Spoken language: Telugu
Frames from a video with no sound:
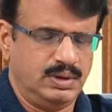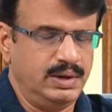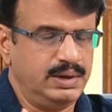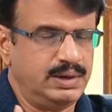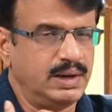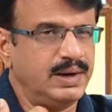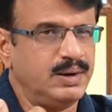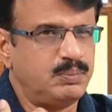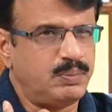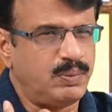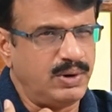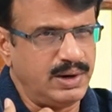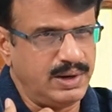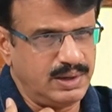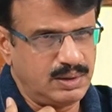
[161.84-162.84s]
ఎయిట్ ఎయిట్
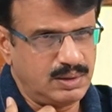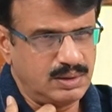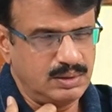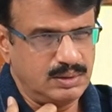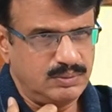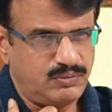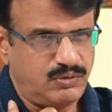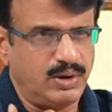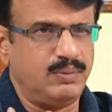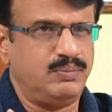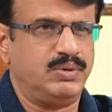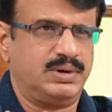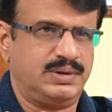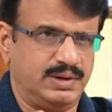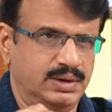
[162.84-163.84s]
పాయింట్ ఫైవ్
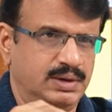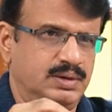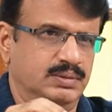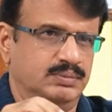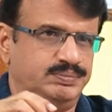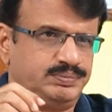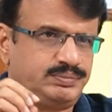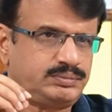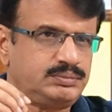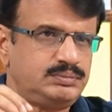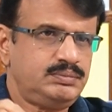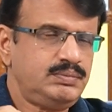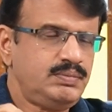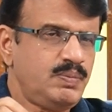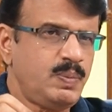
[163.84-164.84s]
పర్సెంట్
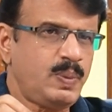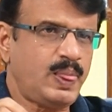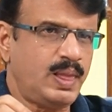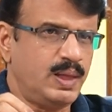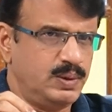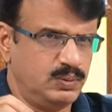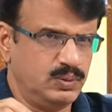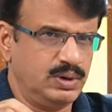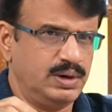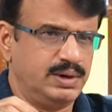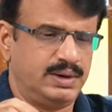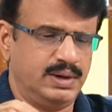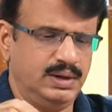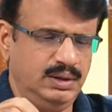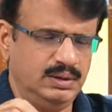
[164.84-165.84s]

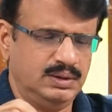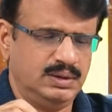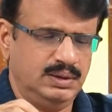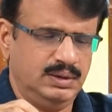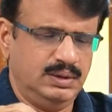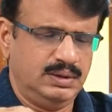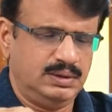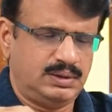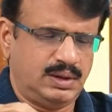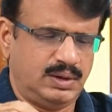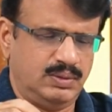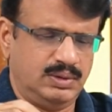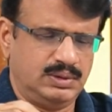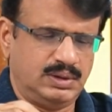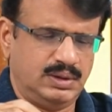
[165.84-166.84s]
ఉన్నట్టుగా
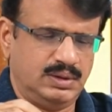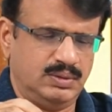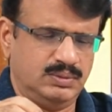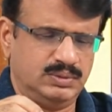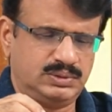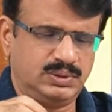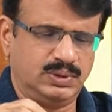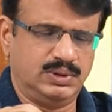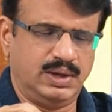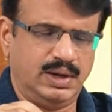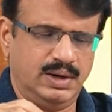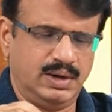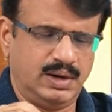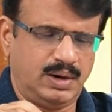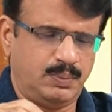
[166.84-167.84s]
తర్వాత ఉషోదయ
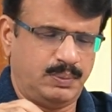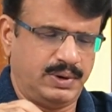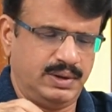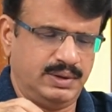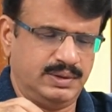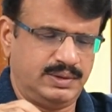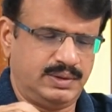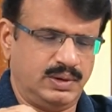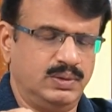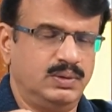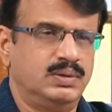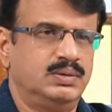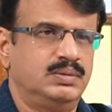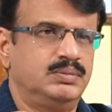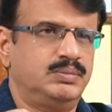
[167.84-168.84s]
ఎంటర్ప్రైజెస్లో
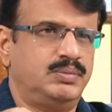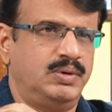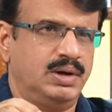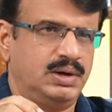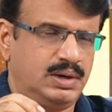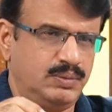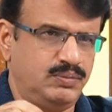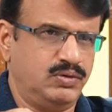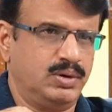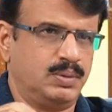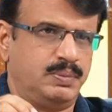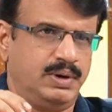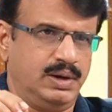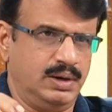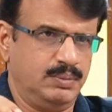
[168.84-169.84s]
ఫార్టీ ఫోర్
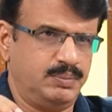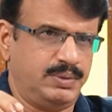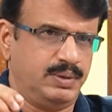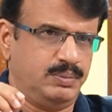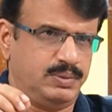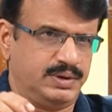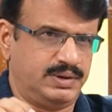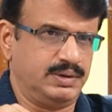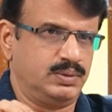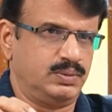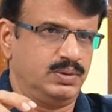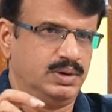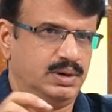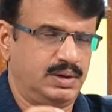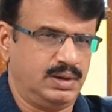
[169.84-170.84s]
పాయింట్ ఫైవ్ పర్సెంట్
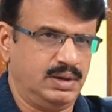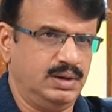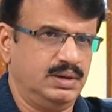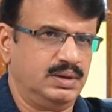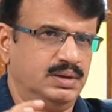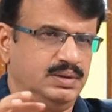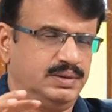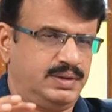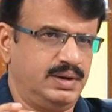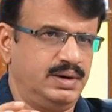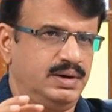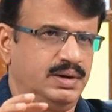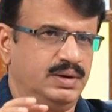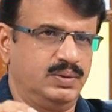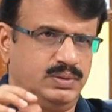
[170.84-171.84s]
ఉన్నట్టుగా
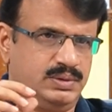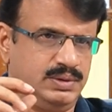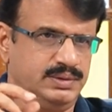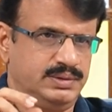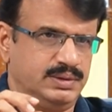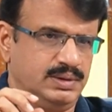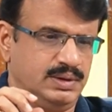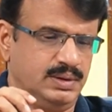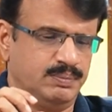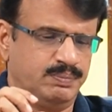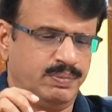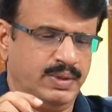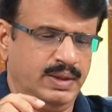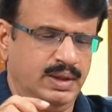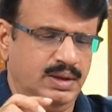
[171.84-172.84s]
సిఈడి e గుర్తించింది
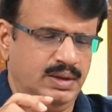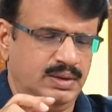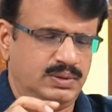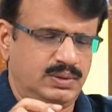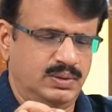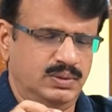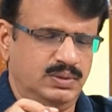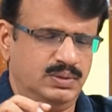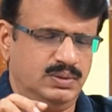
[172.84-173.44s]
సో